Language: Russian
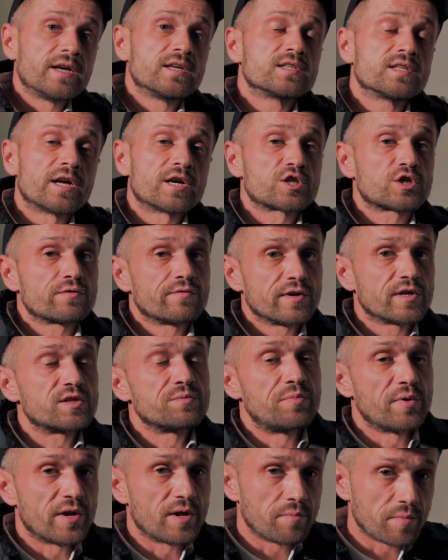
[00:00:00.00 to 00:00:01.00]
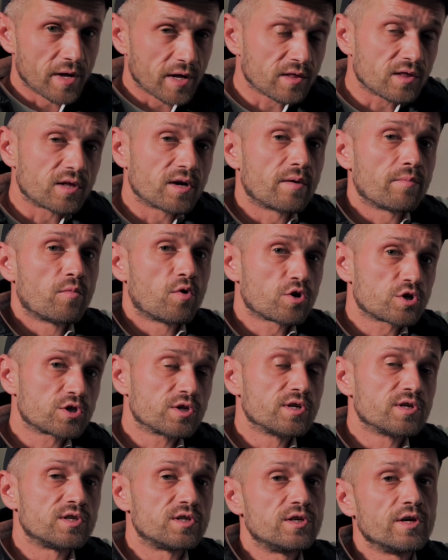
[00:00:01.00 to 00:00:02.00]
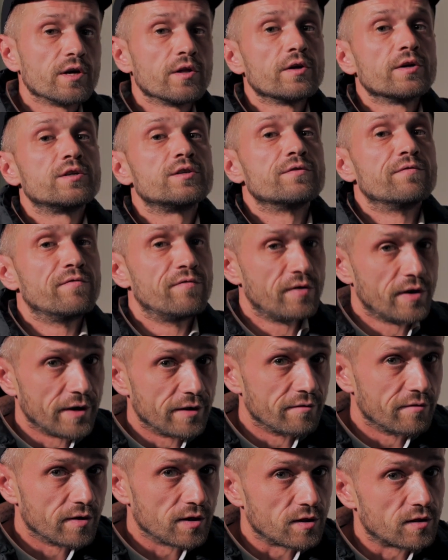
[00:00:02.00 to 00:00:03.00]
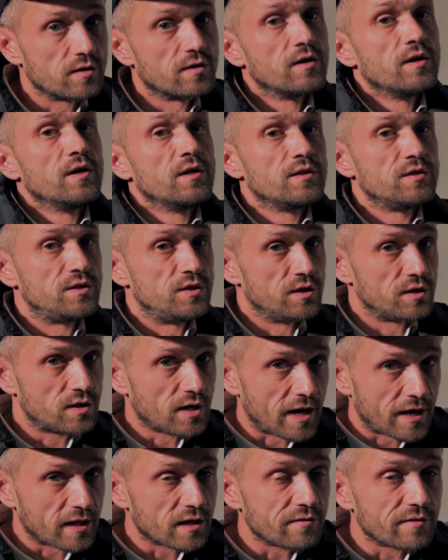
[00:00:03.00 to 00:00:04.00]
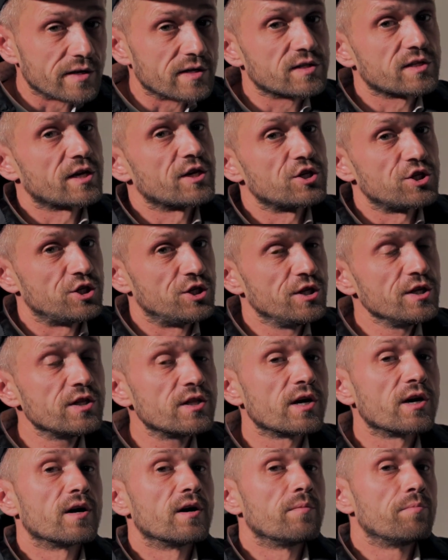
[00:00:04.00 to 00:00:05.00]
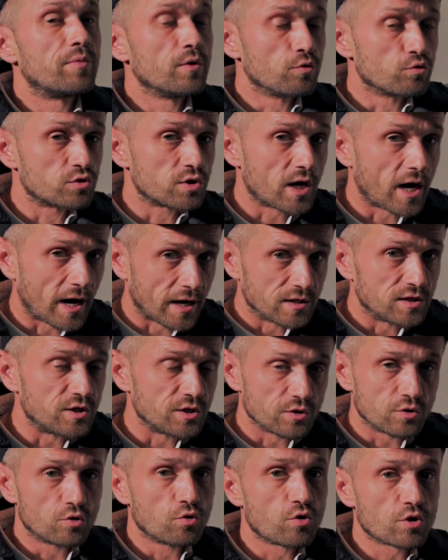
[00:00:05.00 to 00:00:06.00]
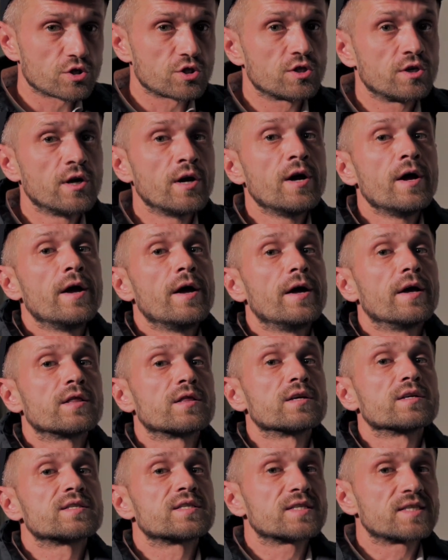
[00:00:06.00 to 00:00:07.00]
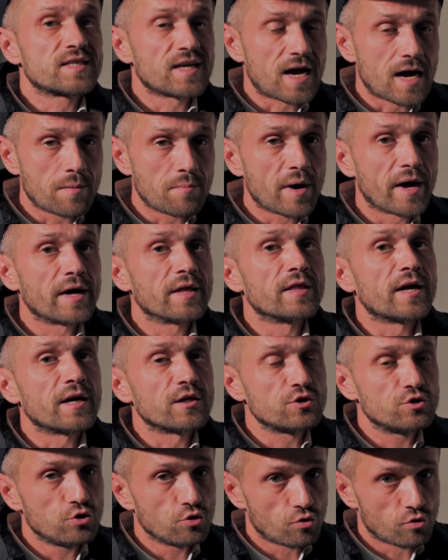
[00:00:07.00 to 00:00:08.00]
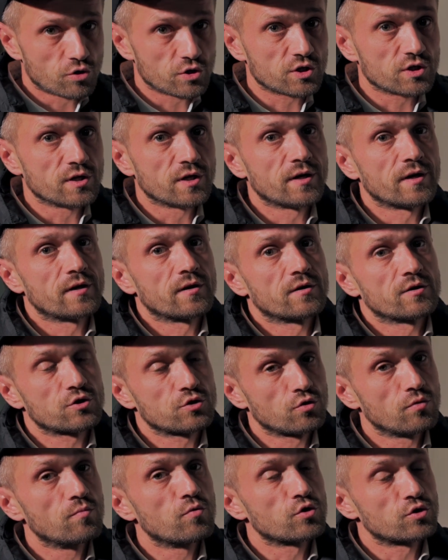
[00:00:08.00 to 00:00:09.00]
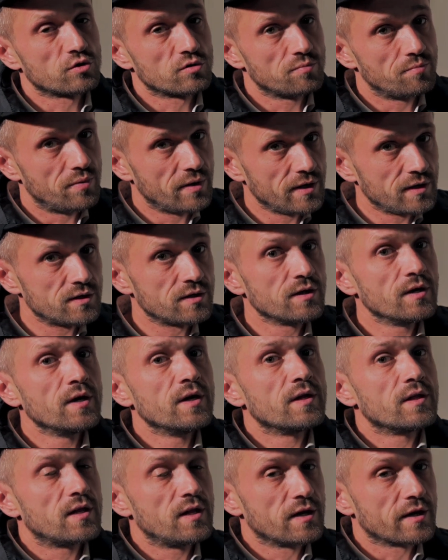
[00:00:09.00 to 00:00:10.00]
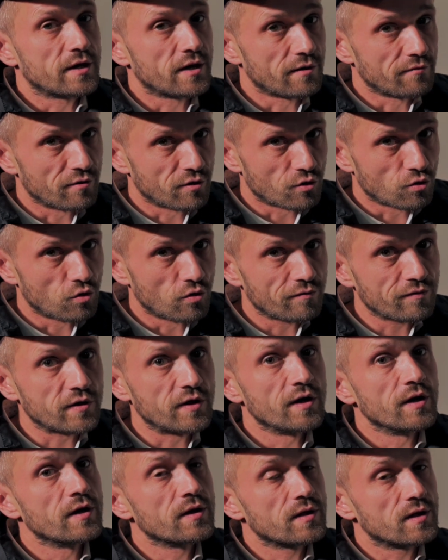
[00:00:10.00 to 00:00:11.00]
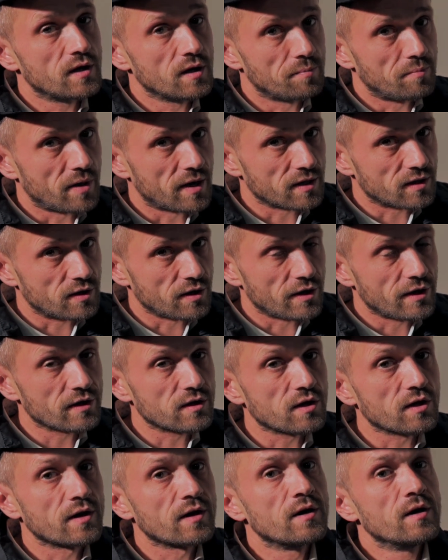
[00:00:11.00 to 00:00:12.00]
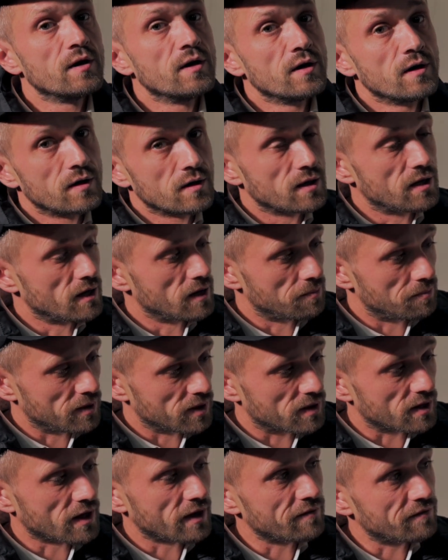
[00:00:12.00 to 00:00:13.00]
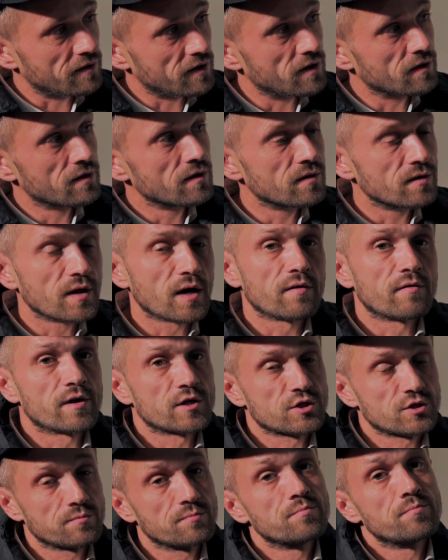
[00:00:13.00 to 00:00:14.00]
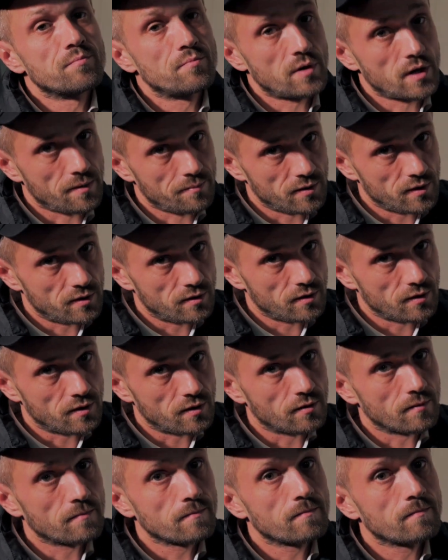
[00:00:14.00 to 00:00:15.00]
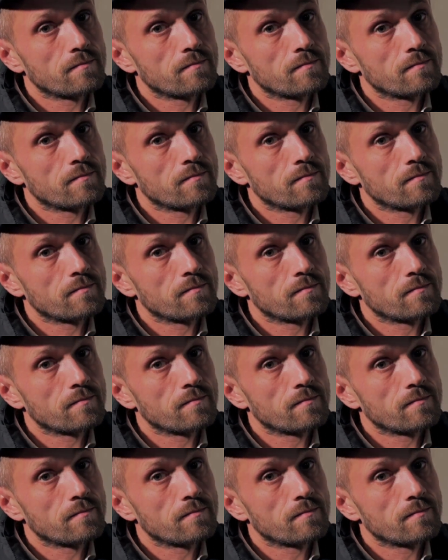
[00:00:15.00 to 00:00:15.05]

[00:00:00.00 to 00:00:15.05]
из нашего эксперимента, можно сделать вывод. Титановая защита плюс антидождь – это самое надежное, что может быть для гравировки, для портрета, для эпитафии на вашем памятнике.